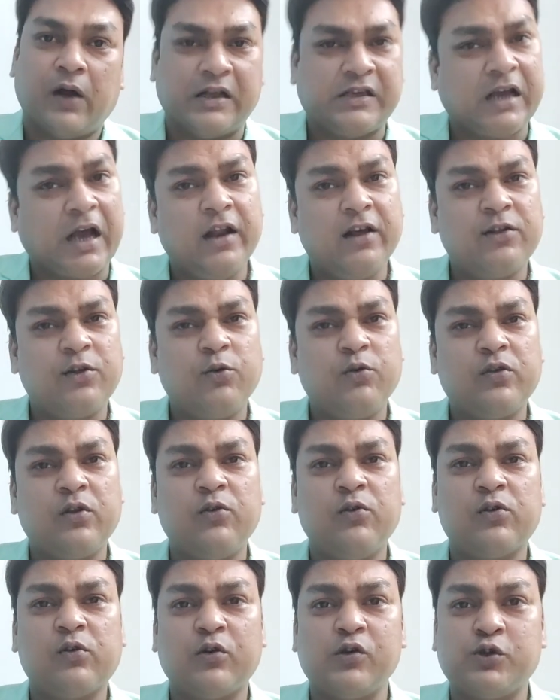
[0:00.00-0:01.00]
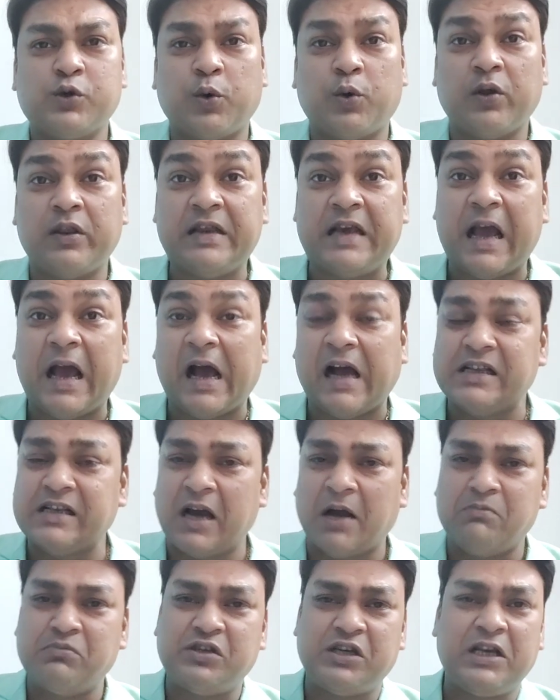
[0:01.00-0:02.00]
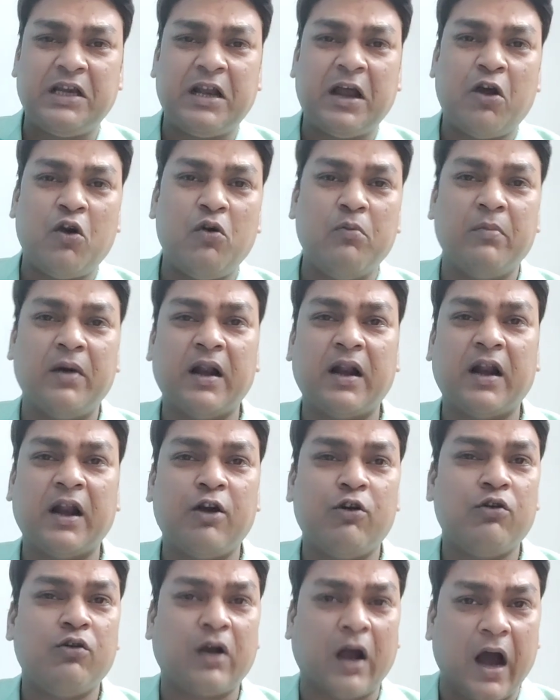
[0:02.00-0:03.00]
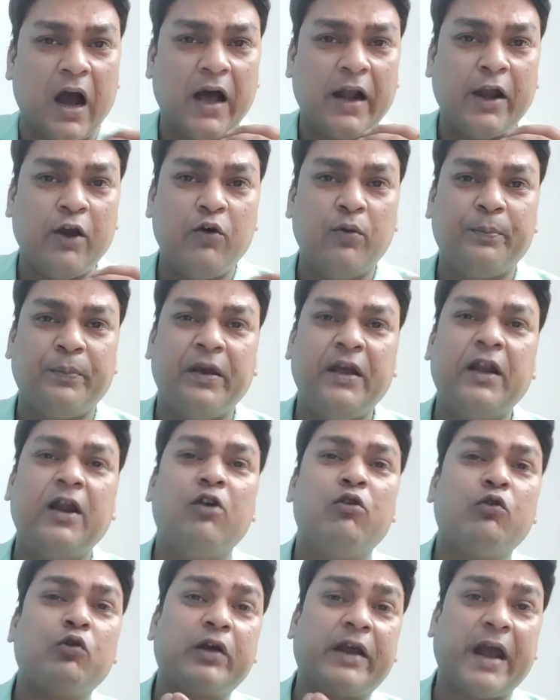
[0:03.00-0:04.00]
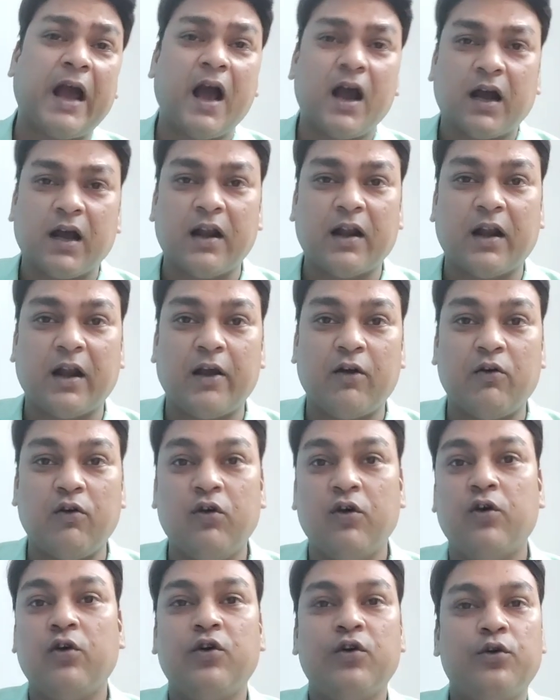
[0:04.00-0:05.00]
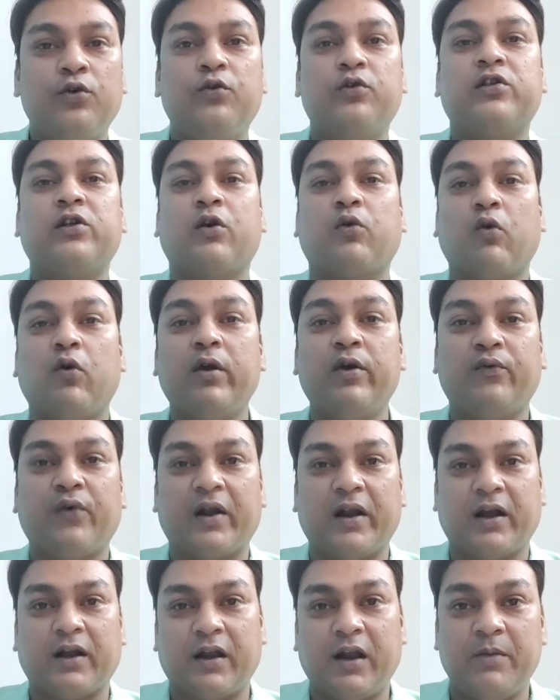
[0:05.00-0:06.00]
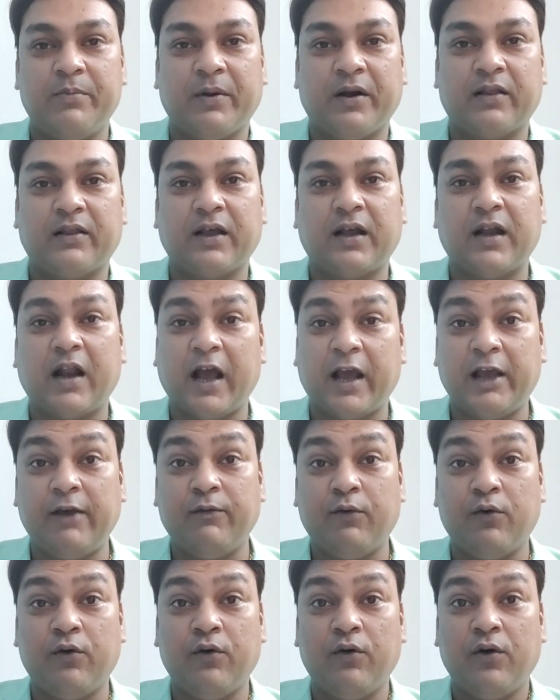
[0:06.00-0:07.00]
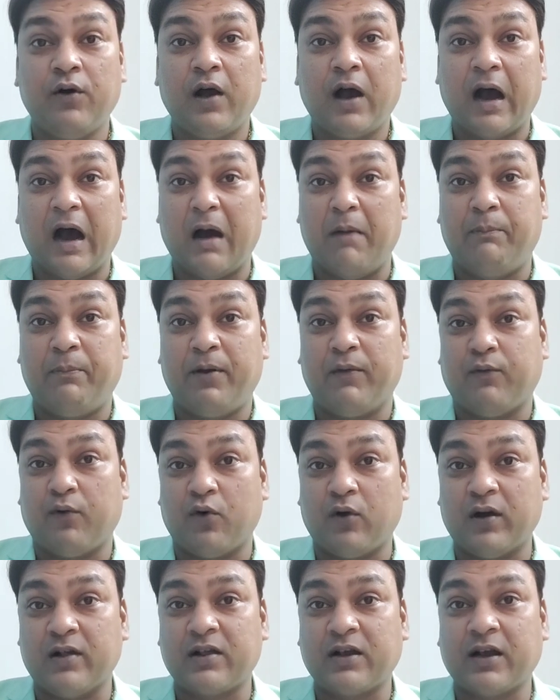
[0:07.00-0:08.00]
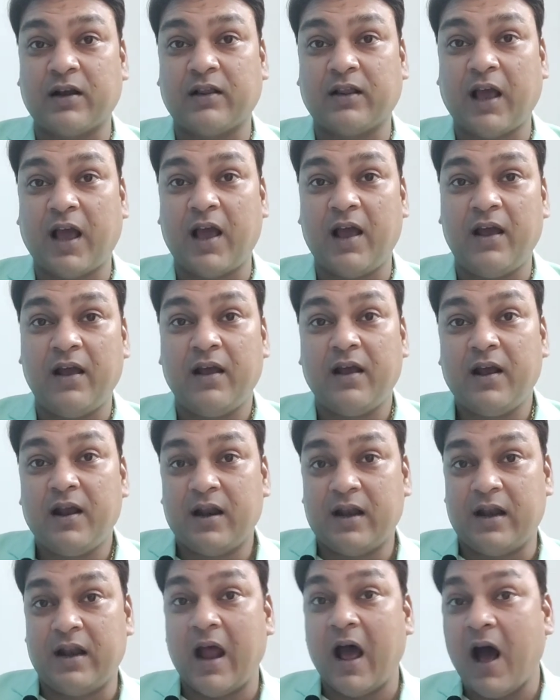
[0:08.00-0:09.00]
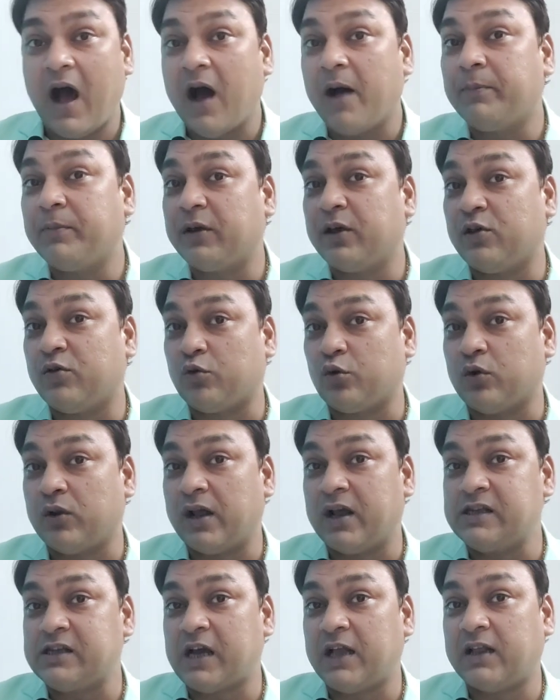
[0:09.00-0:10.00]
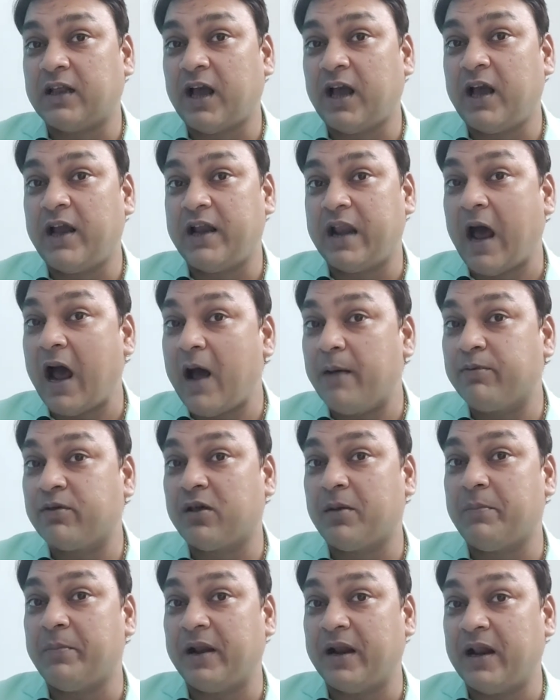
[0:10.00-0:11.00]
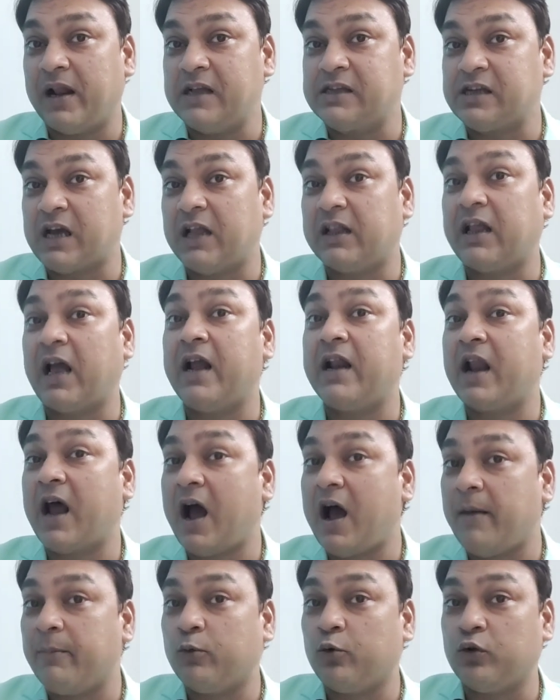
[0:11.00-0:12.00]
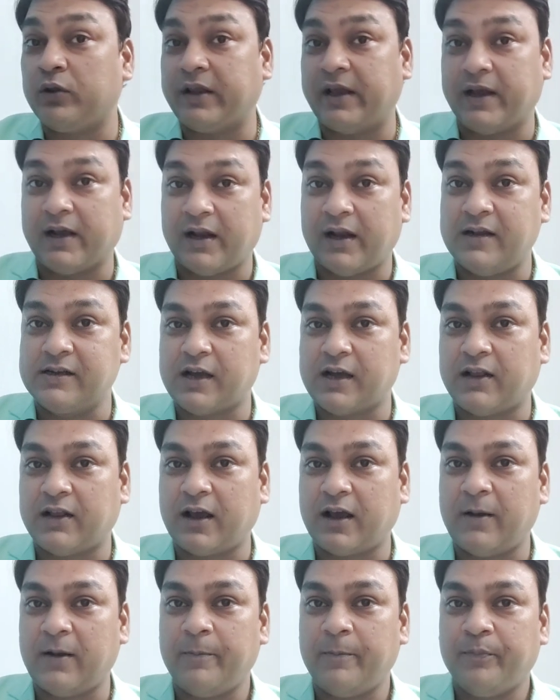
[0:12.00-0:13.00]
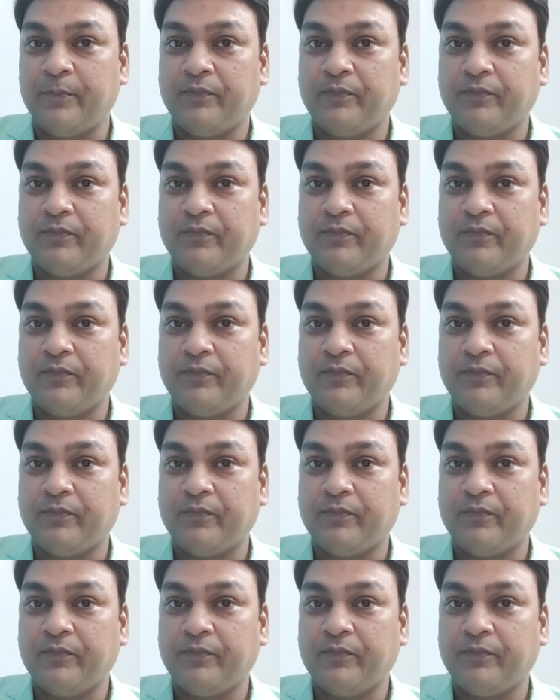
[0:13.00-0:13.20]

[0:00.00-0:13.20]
अचानक से उसने उसको छोड़ दिया आज आप जी रहे हो मर रहे हो खा रहे हो पी रहे हो क्या कर रहे हो उसे कोई फर्क नहीं पड़ता ना ही वो आप पे फोकस करता है ना आपकी सुनना चाहता है ना आपसे मिलना चाहता है ना आपको देखना चाहता है